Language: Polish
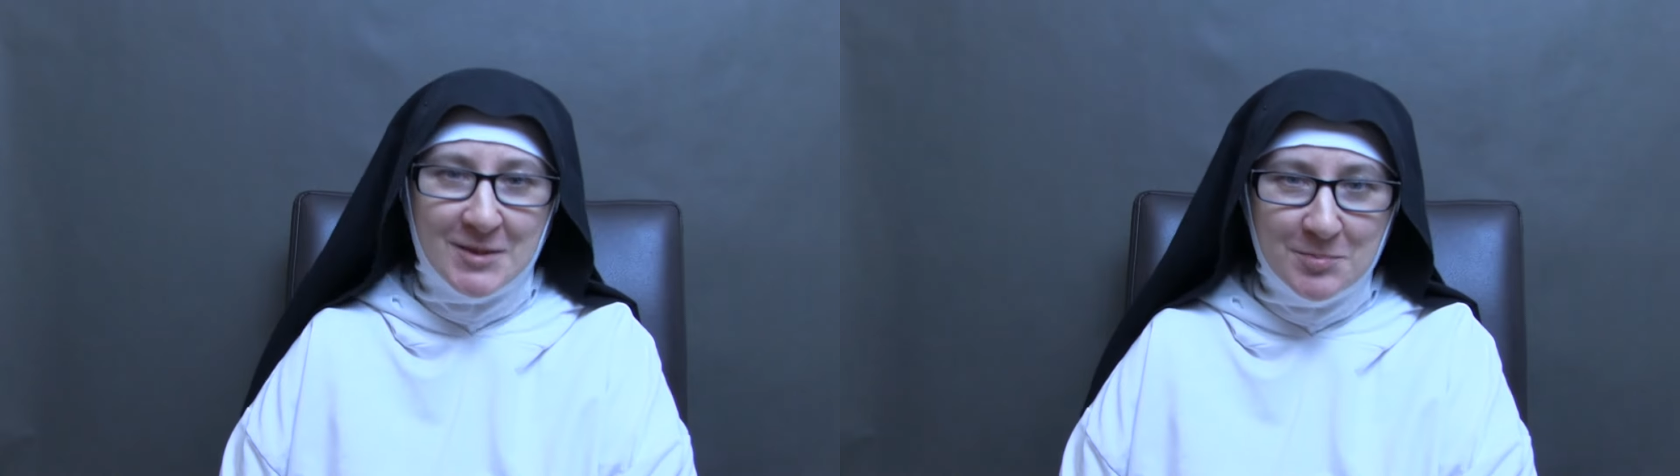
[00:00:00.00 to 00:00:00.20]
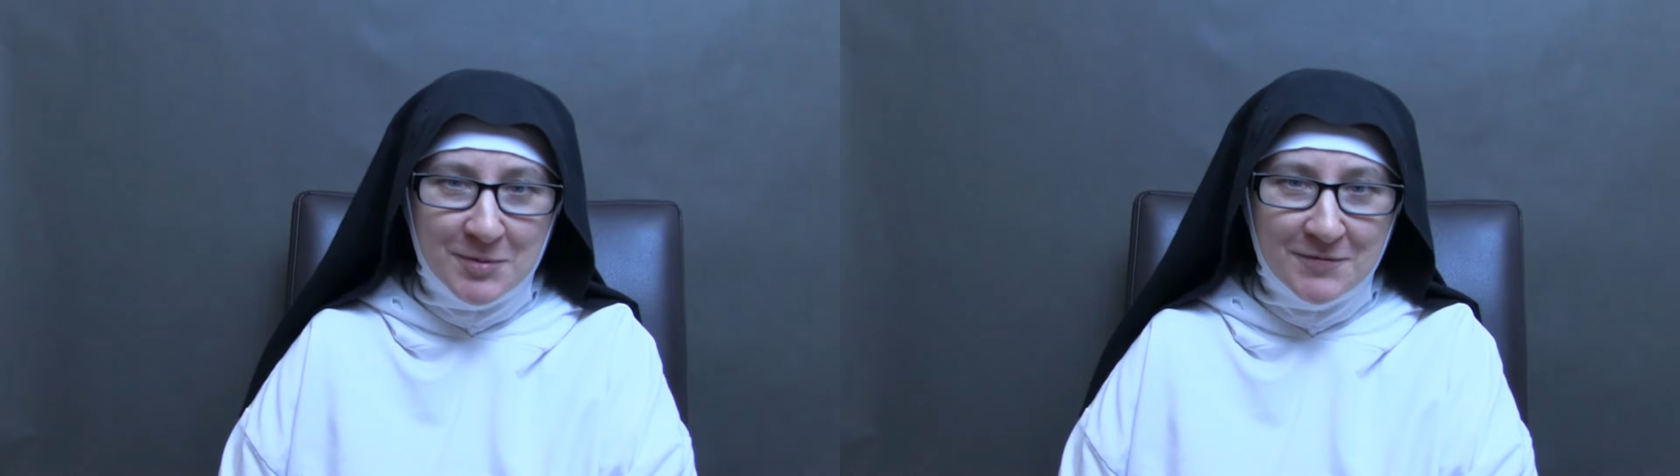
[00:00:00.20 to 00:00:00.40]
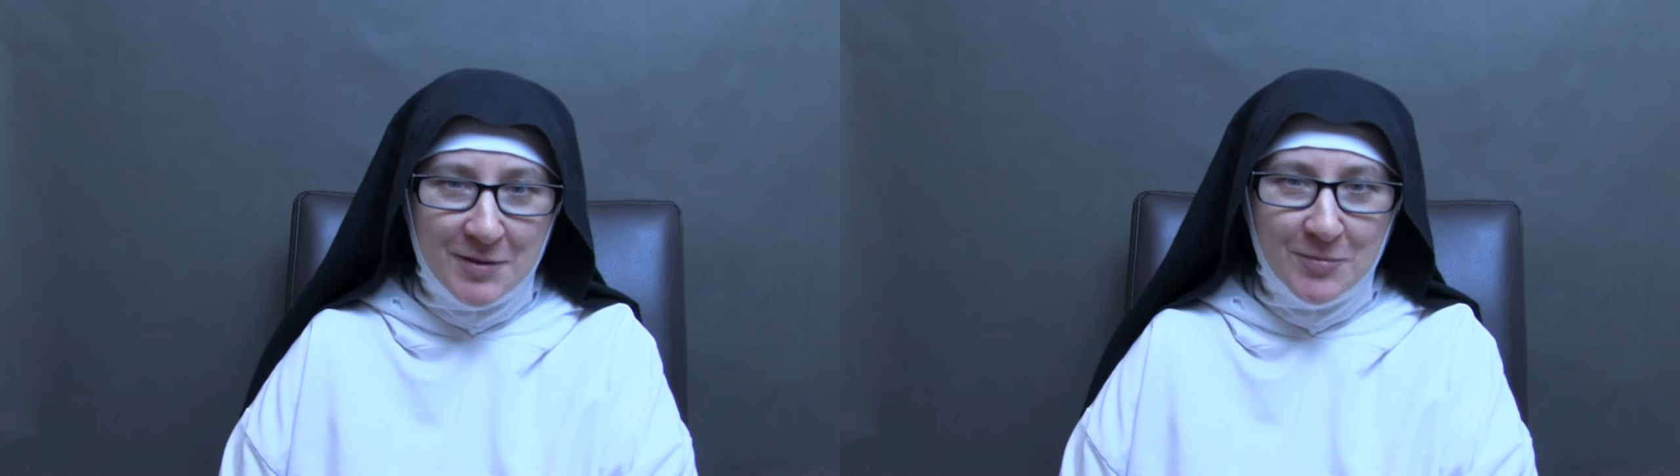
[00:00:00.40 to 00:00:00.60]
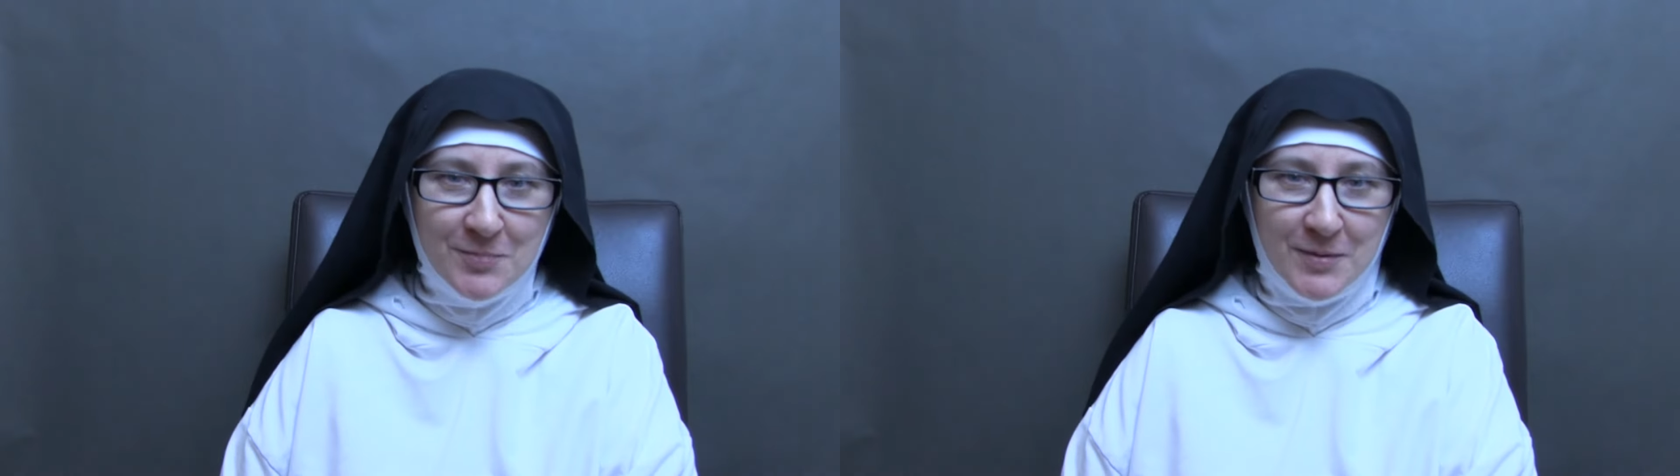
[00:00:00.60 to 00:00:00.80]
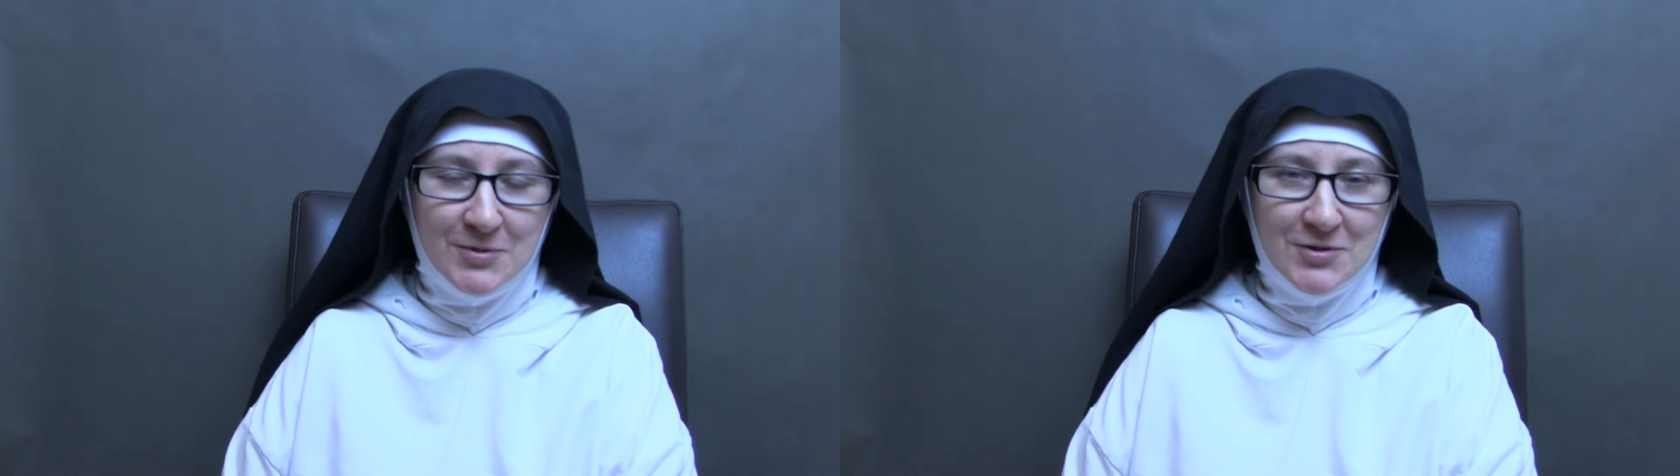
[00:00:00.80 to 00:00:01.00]
zapewniam o
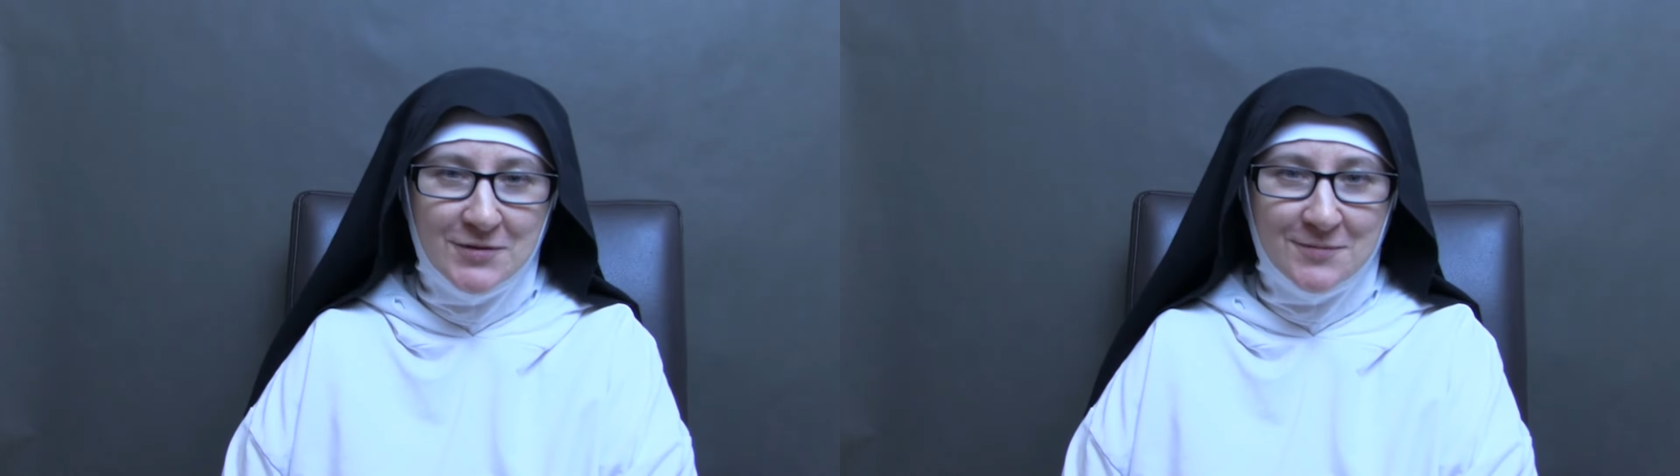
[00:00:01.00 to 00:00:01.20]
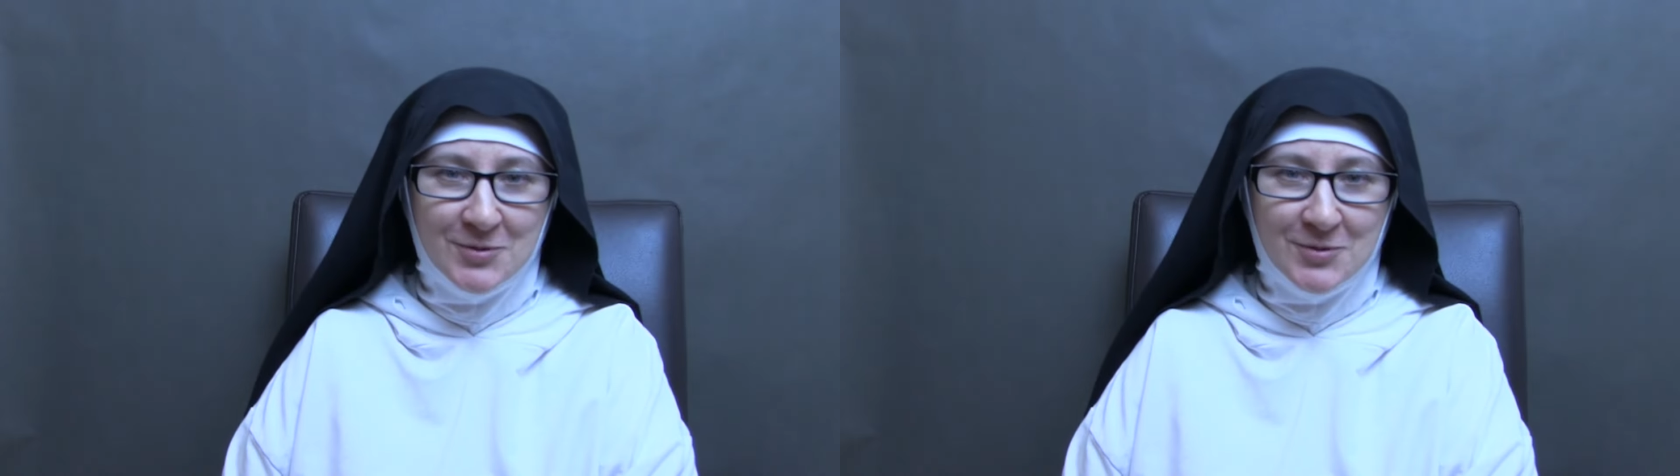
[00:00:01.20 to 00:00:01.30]
pamięci w